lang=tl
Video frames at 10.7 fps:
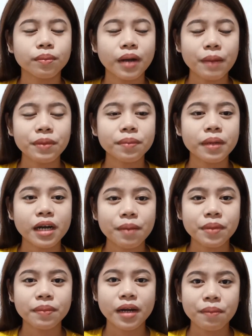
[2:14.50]
Maraming
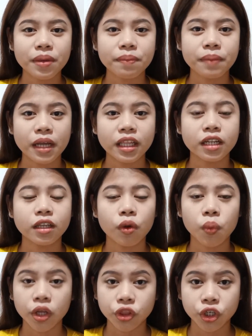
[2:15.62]
maraming maraming bottle ng
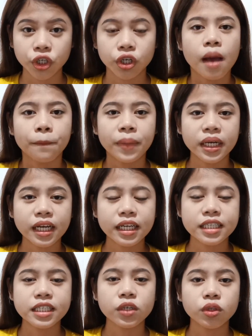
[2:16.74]
water.
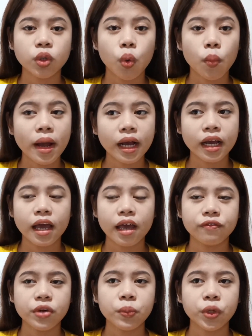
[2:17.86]
Pagkagising ko ng umaga,
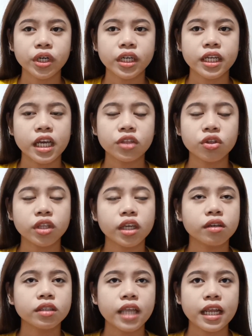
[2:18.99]
every morning, ito na
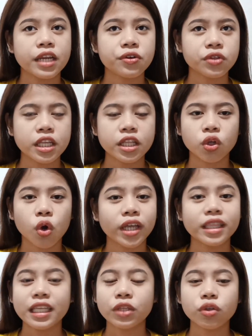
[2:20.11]
yung daily routine ko.
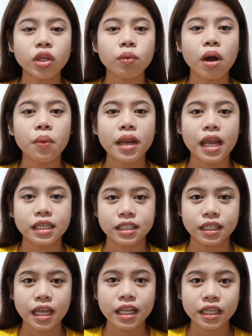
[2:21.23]
Hindi ito nawawala sa
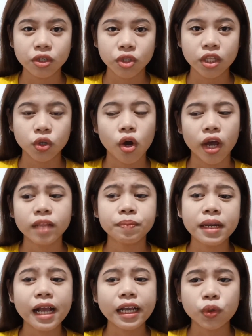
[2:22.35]
daily routine ko. And
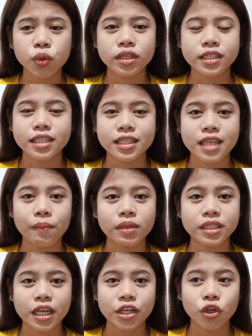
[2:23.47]
palagi ko yung sinasabi
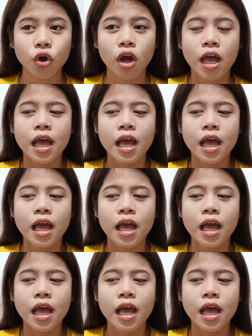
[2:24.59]
sa inyo